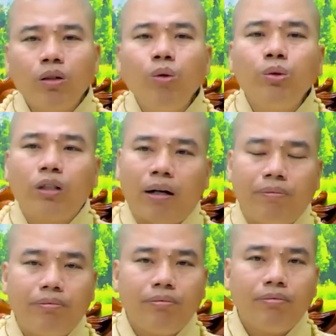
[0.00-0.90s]
tu tập
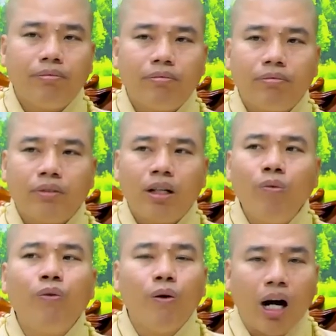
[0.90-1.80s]

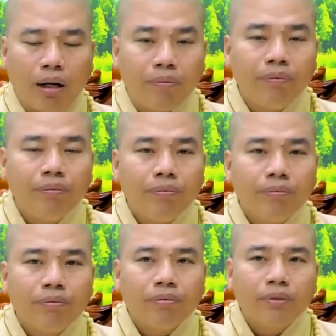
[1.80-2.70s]
không phù hợp
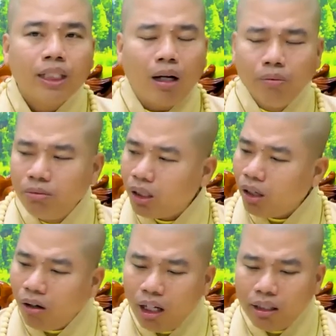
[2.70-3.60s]
không có
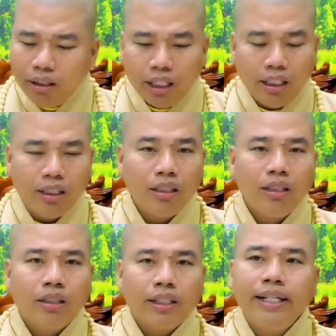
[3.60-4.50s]
nói lên gì
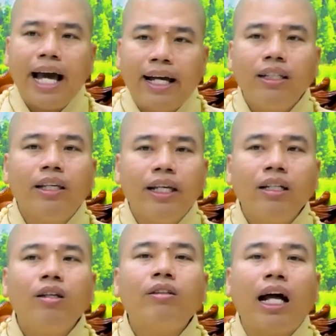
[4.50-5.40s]
để đại
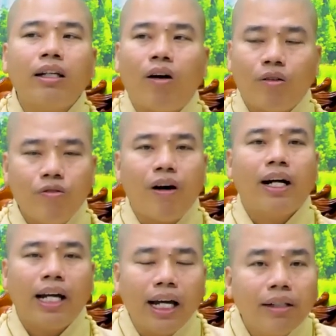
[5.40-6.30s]
diện cho tăng đoàn của
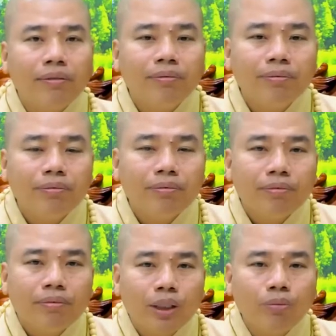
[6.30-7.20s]
phật cả
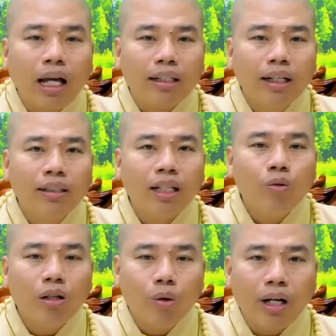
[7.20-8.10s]
chúng ta đừng
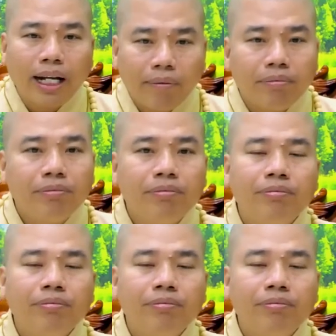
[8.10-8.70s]
nên quơ đủ cả năm